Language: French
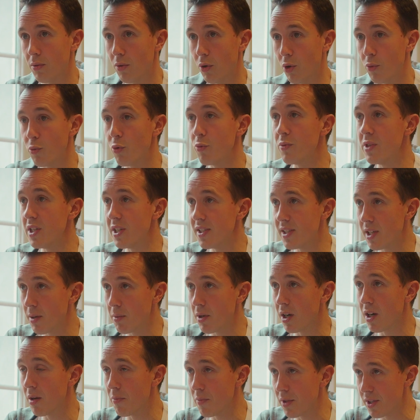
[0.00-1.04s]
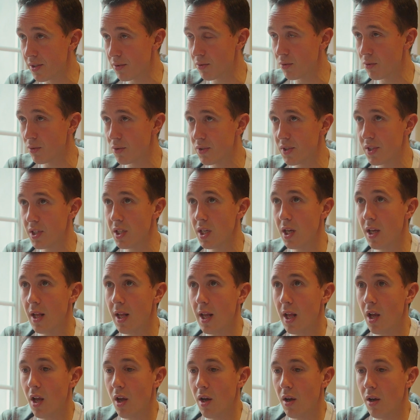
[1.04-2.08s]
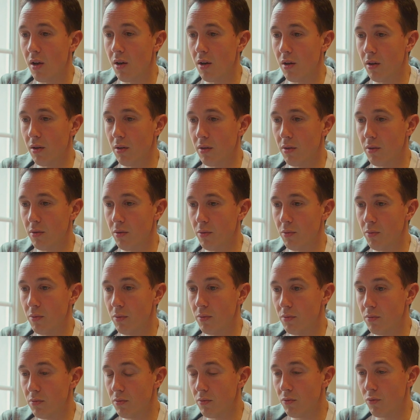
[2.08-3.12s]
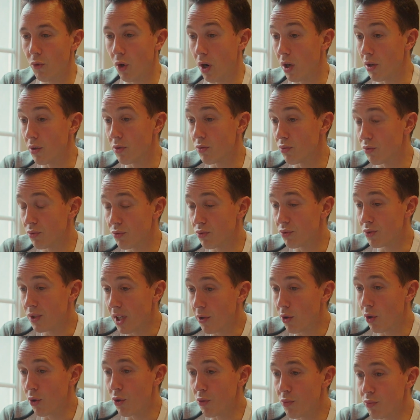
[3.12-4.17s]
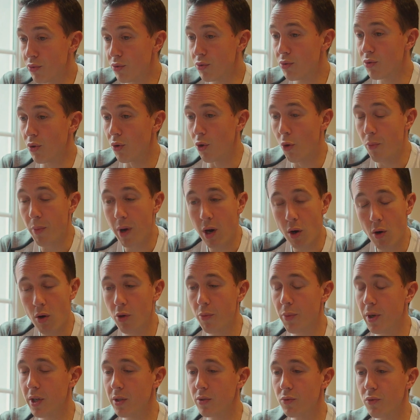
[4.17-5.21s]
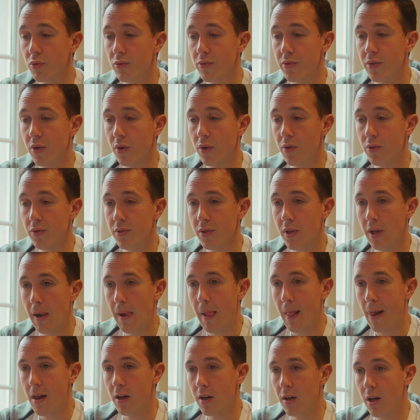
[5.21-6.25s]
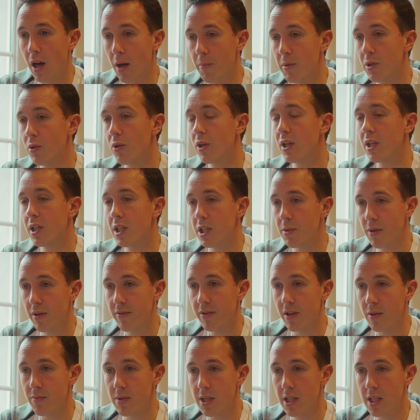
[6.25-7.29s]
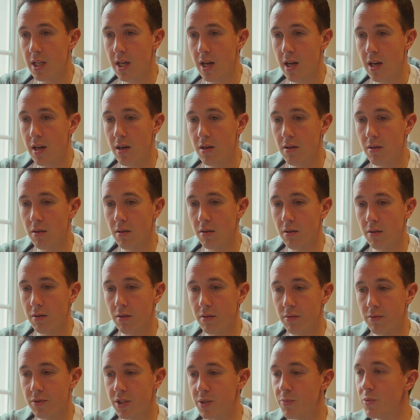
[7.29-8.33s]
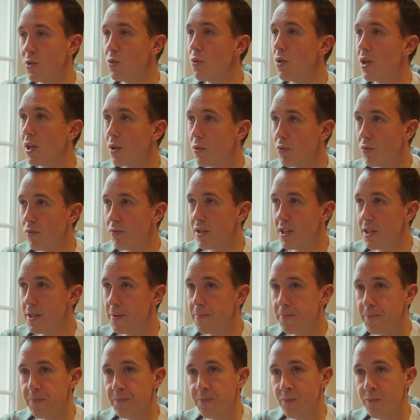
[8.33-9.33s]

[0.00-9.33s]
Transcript: remobilisables à la maison aussi. voilà, tout, tout, ça dans le but que le parent reprenne confiance, améliorer le climat familial, diminuer les conflits.